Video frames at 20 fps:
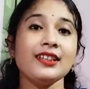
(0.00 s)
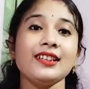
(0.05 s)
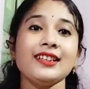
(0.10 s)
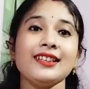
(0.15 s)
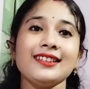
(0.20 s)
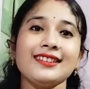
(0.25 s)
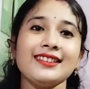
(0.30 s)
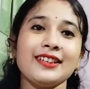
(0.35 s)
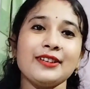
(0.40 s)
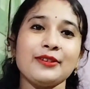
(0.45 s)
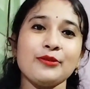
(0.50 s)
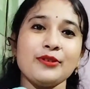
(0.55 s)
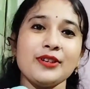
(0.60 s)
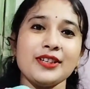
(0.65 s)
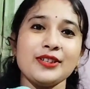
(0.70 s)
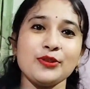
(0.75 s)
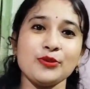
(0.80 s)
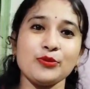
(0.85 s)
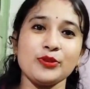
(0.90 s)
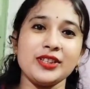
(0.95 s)
দেখুন এই
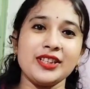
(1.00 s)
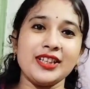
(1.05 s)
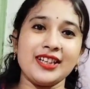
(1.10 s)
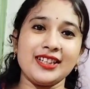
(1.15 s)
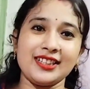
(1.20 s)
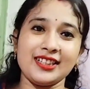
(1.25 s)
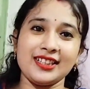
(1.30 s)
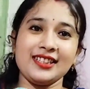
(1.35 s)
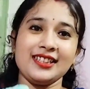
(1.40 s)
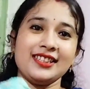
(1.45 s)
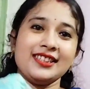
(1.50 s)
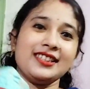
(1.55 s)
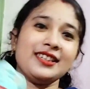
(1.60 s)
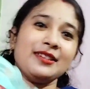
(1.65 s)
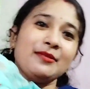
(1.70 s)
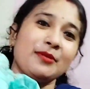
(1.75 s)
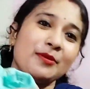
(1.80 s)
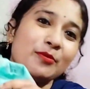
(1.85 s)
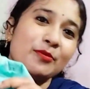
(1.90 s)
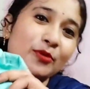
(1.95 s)
চুড়িদারটা নিয়েছি আমার
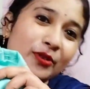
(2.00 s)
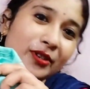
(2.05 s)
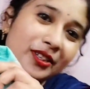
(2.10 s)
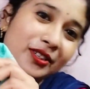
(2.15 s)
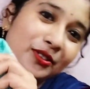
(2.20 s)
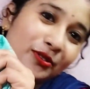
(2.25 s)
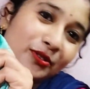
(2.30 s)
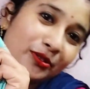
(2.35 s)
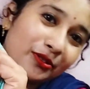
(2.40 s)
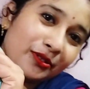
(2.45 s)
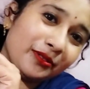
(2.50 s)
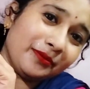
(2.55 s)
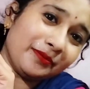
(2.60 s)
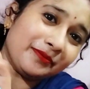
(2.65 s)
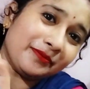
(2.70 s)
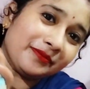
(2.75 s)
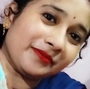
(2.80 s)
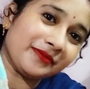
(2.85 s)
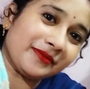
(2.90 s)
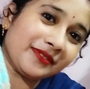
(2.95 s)
বোনের জন্য
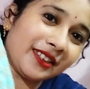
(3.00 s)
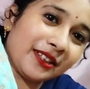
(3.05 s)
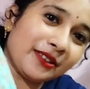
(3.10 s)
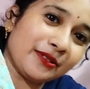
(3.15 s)
দেখুন